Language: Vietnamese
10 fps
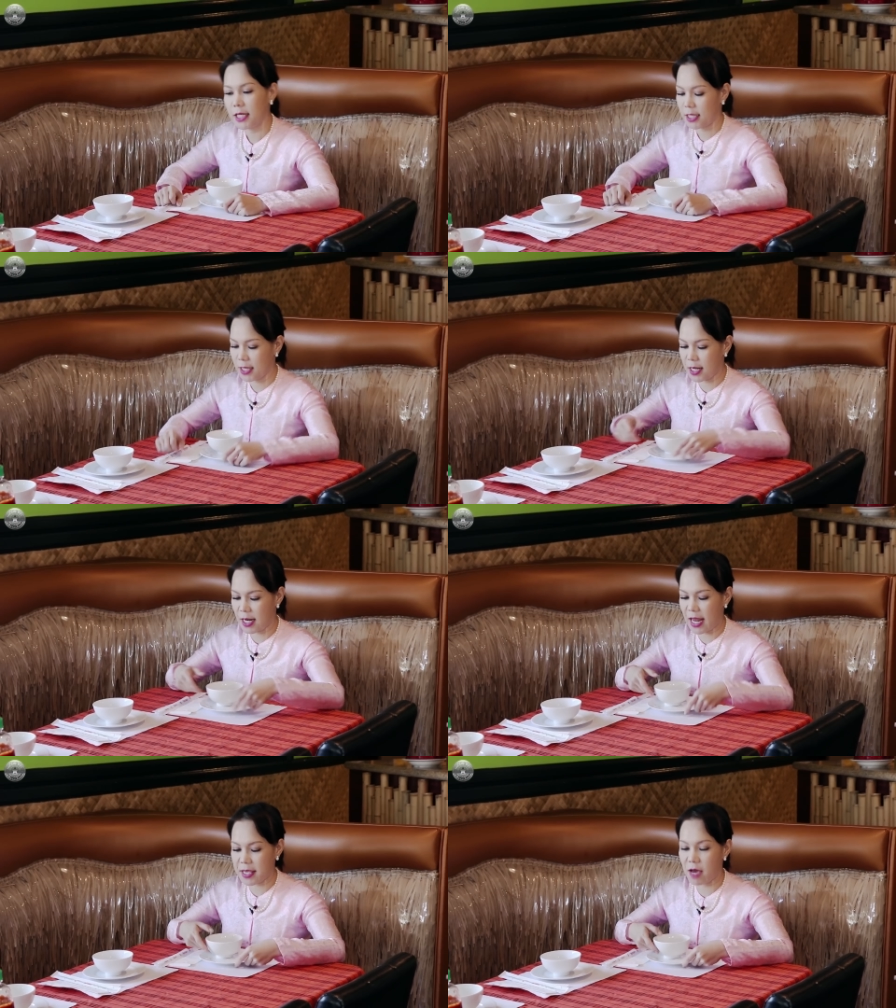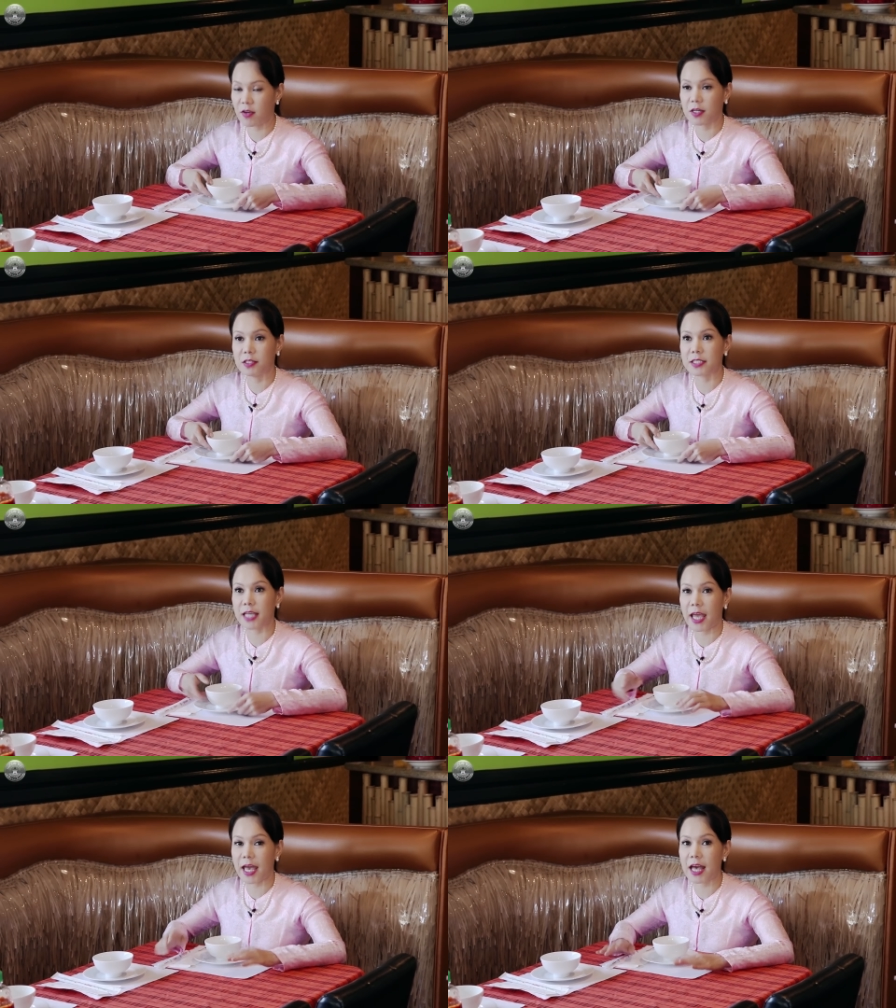cho nên là giờ Việt Hương
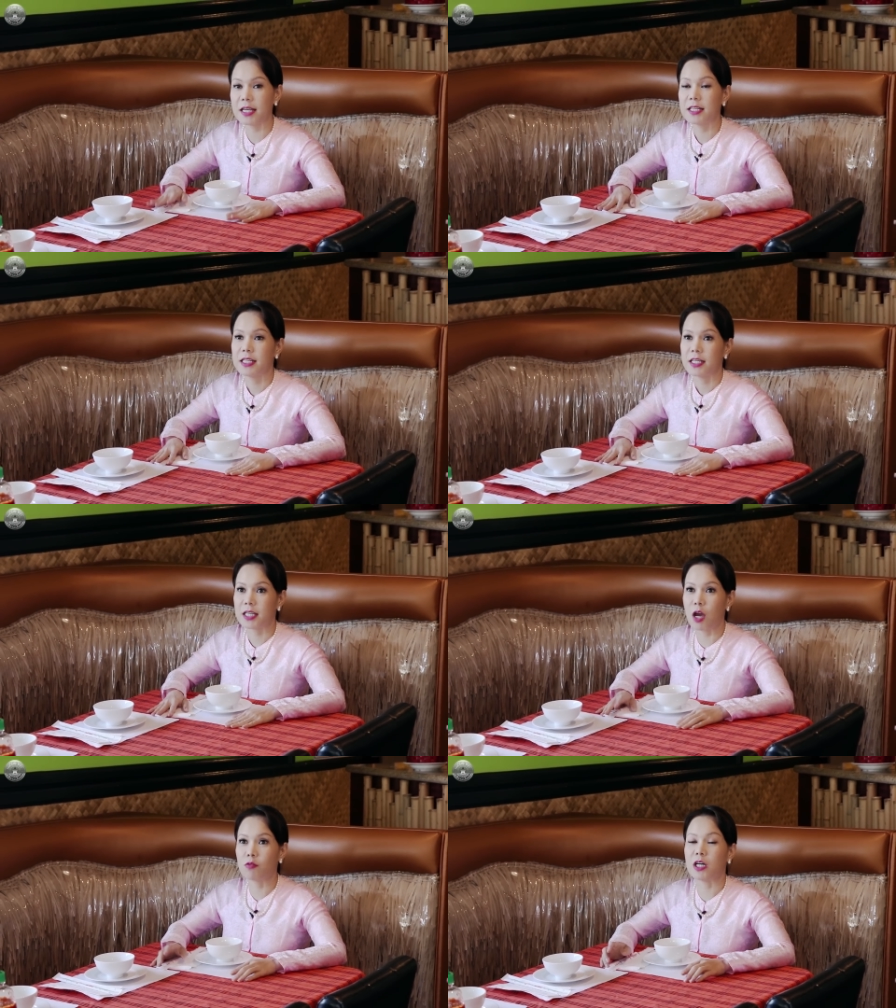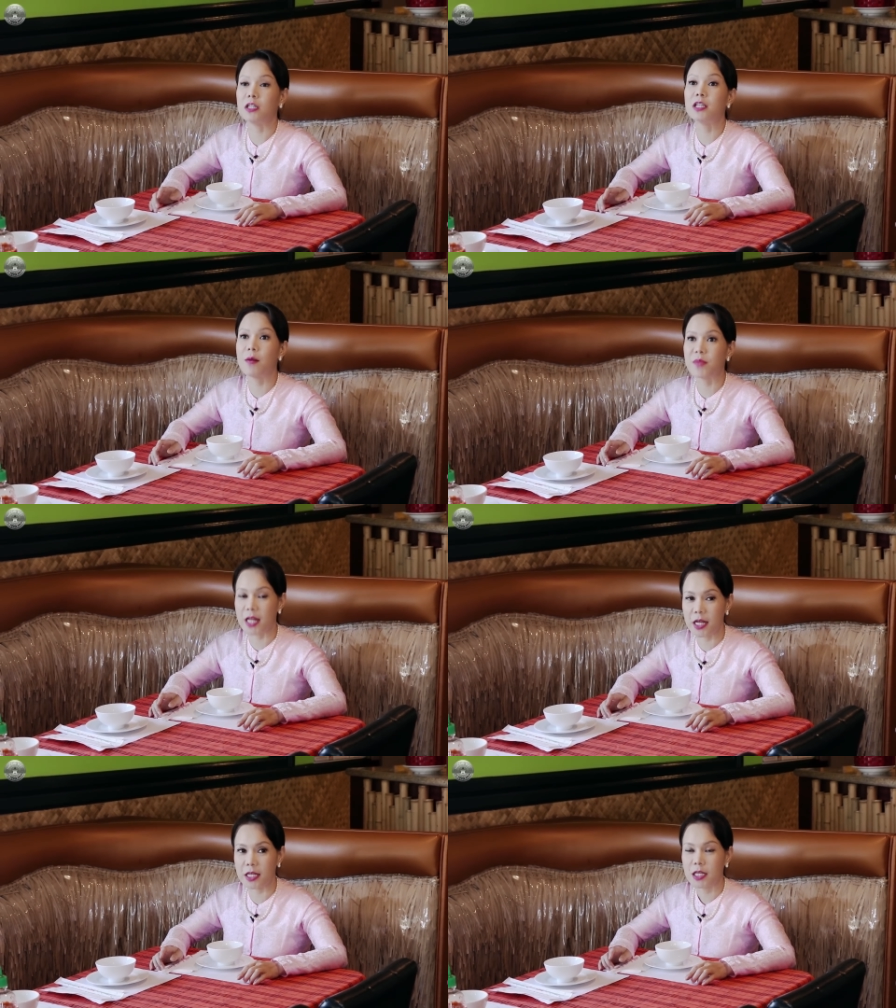sẽ kêu thử cơm gia
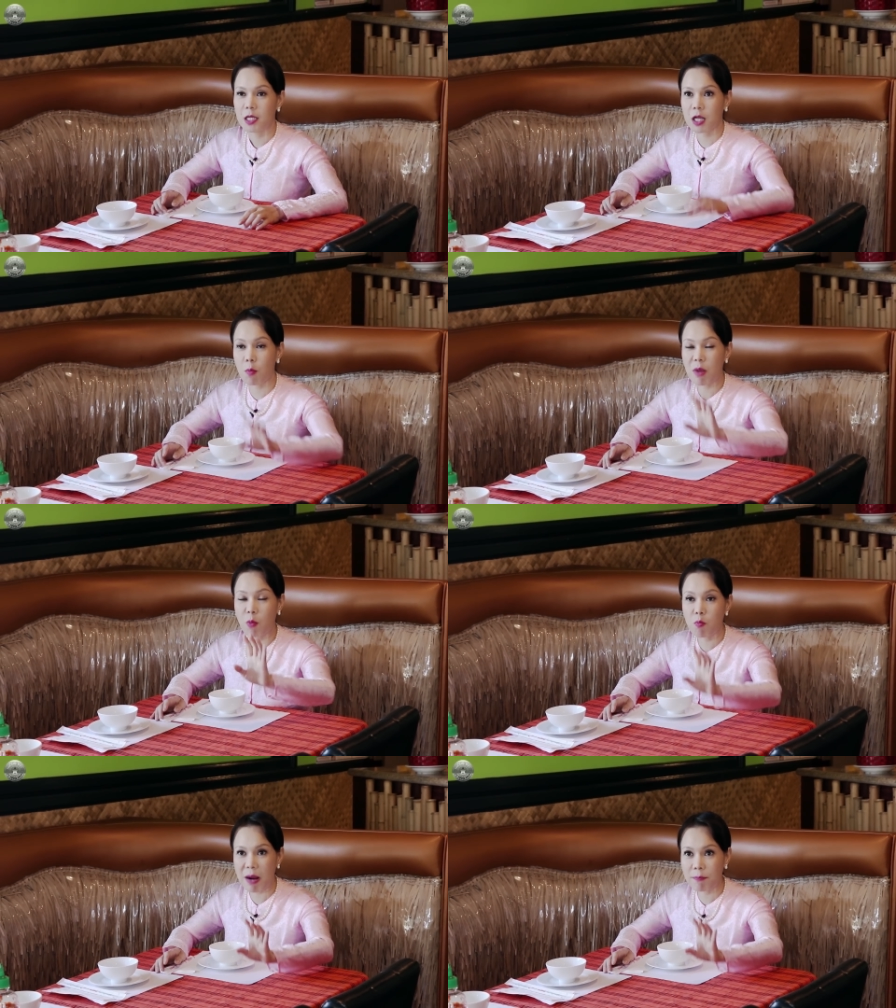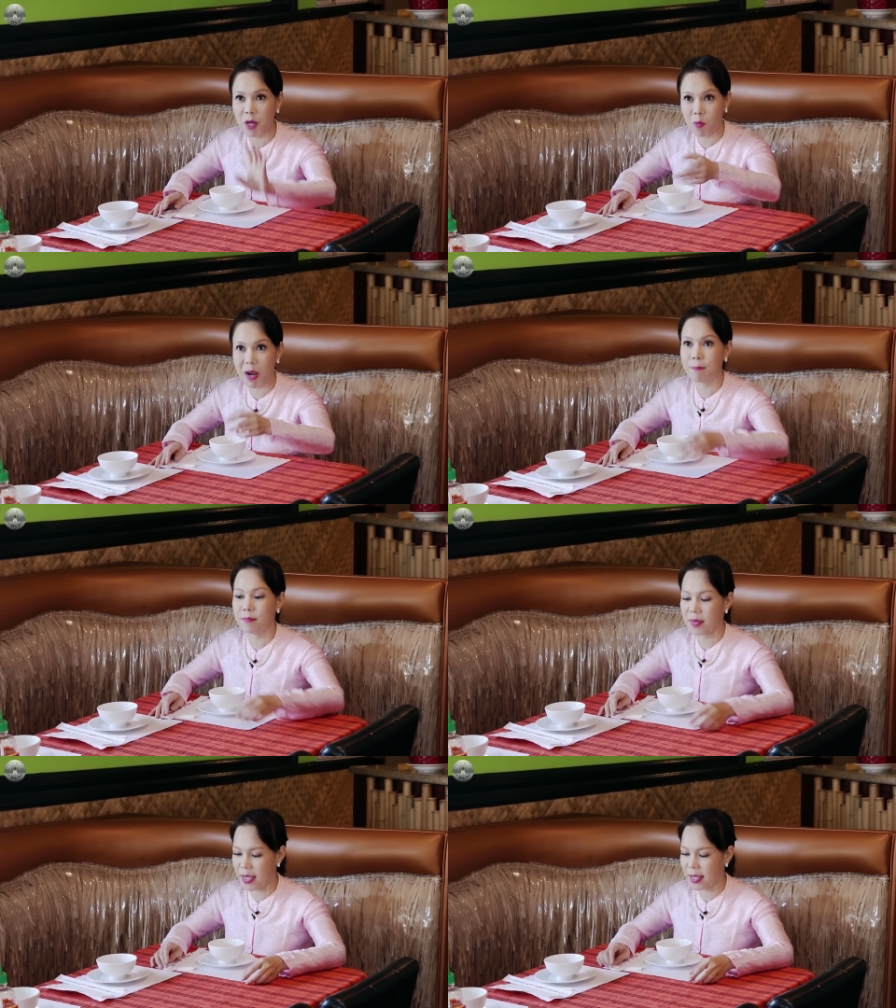đình, không ăn bún mắm lẩu mắm
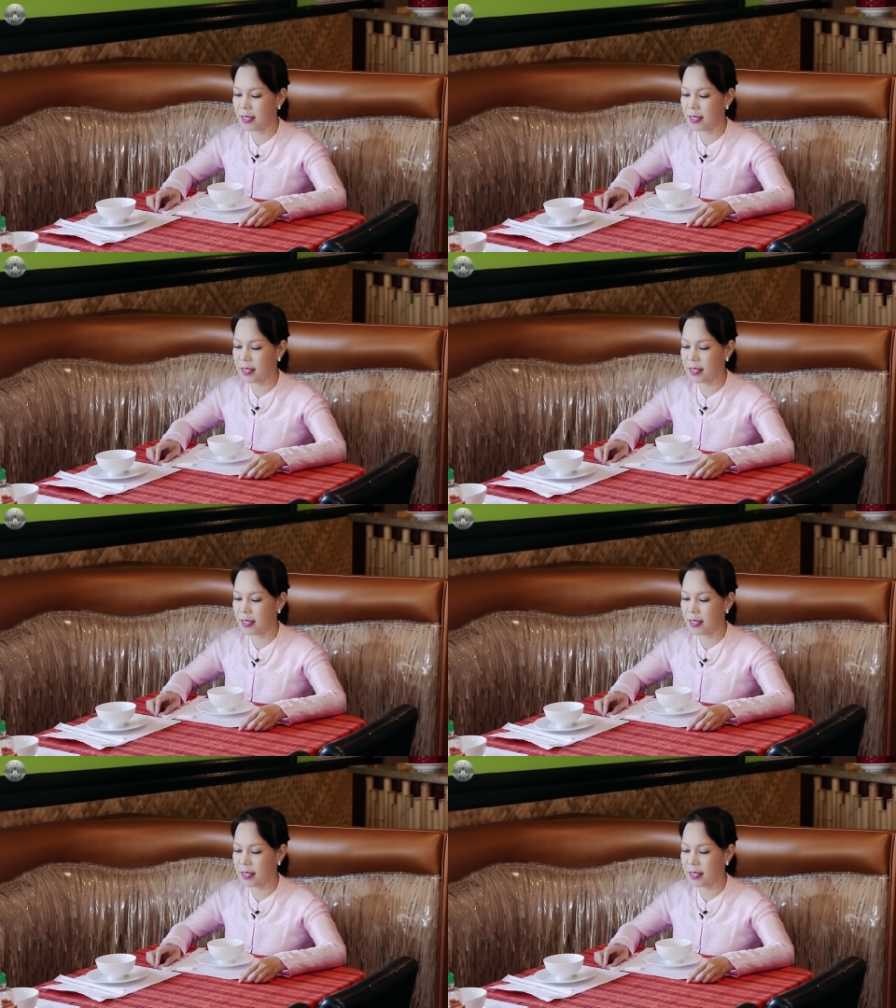ha,